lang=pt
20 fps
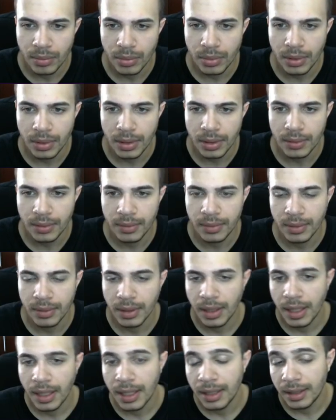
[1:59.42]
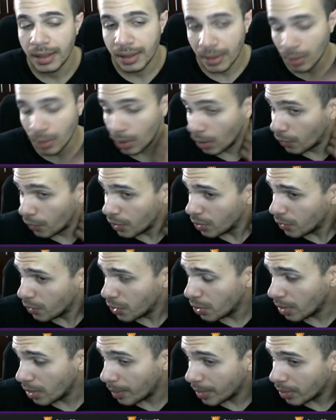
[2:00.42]
Porra, eu fiz um
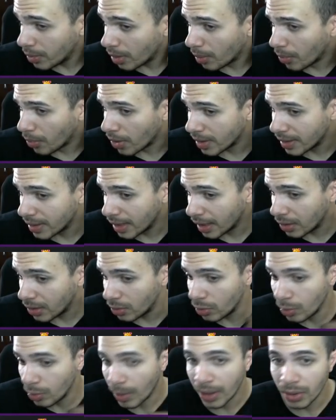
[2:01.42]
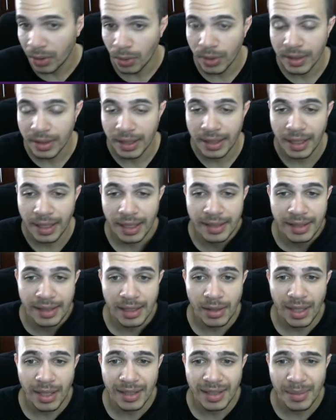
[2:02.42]
vídeo abrindo o airbox da, de uma 12 atrás aí,
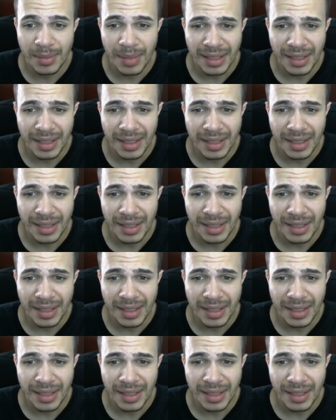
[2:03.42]
eu gastei